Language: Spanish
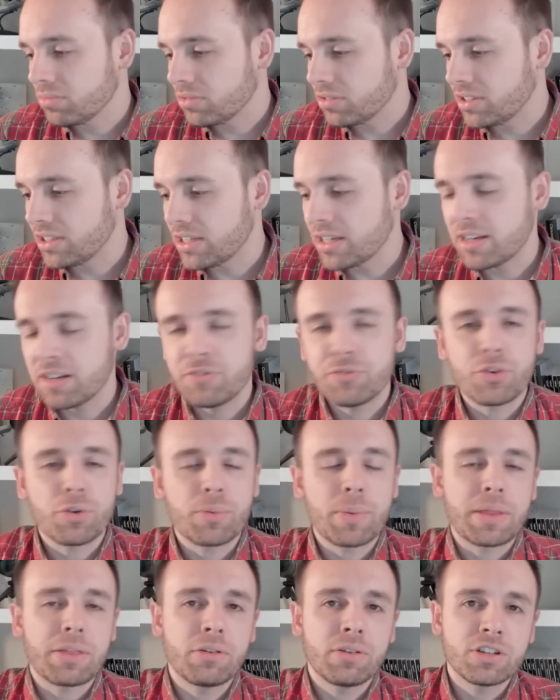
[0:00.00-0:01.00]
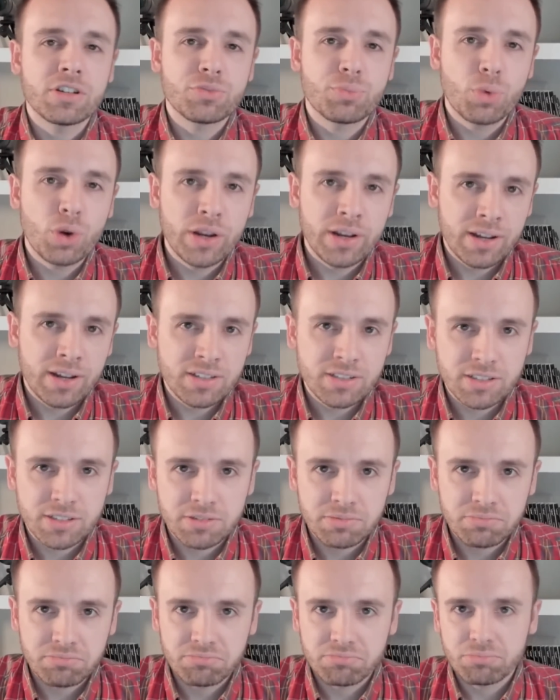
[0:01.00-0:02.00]
100 informaciones
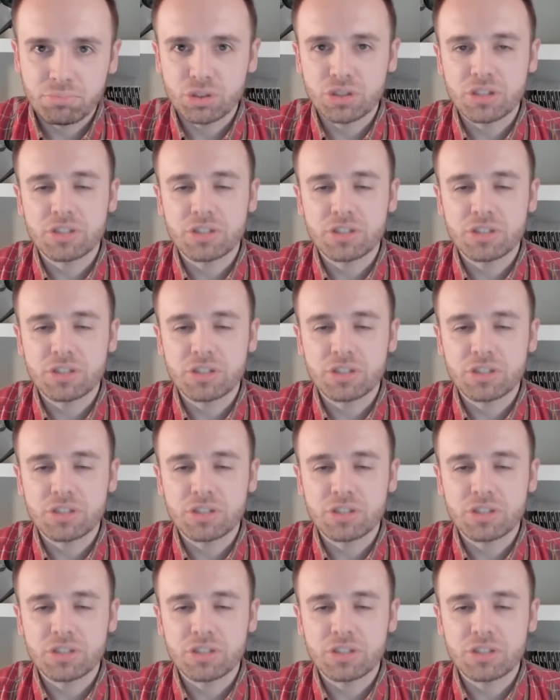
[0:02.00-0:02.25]
buenas, pues